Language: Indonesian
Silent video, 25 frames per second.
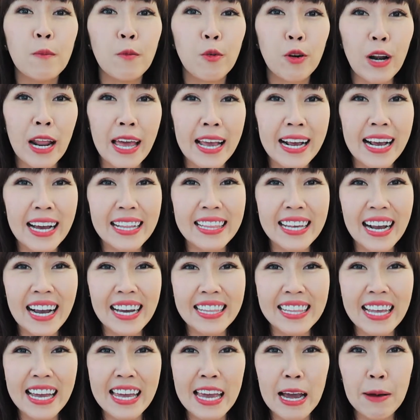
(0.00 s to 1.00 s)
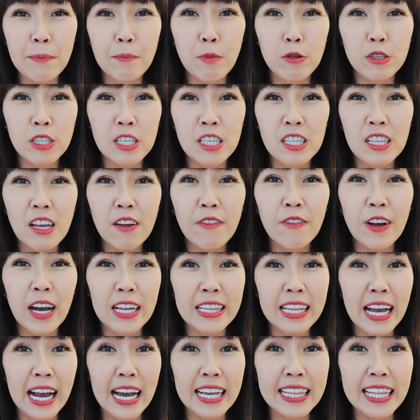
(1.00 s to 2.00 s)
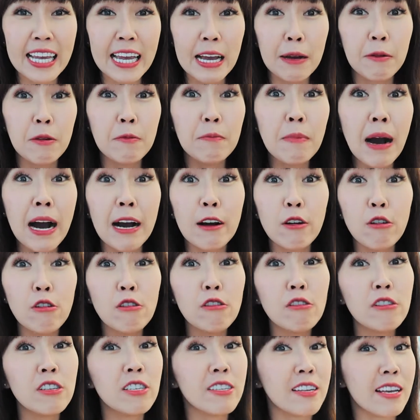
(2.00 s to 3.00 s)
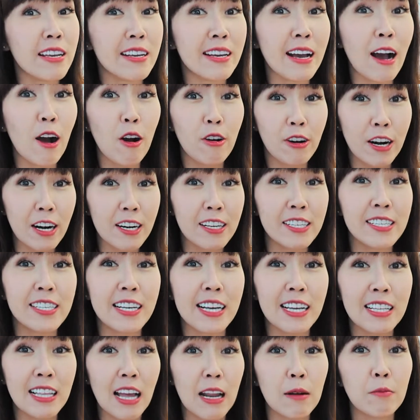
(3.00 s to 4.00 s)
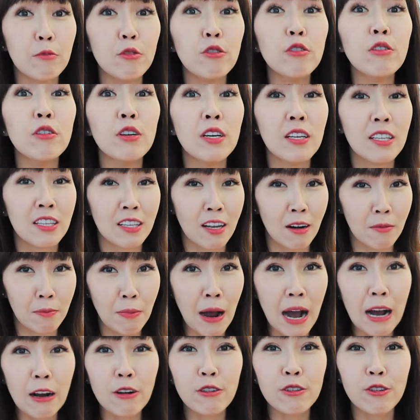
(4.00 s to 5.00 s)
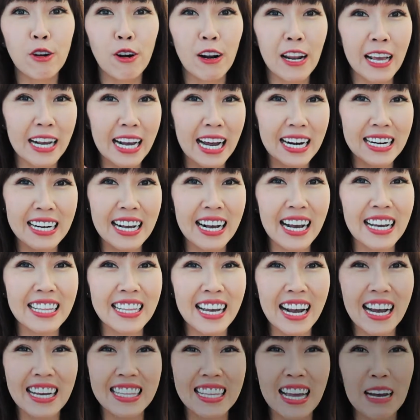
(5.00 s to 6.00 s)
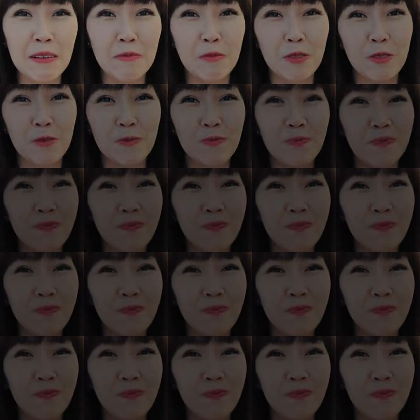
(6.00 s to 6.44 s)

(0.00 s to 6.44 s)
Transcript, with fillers: mulai kata-kata yang positif, kata-kata yang membangun, sehingga orang di sekitarmu terbangun oleh karena kata-katamu.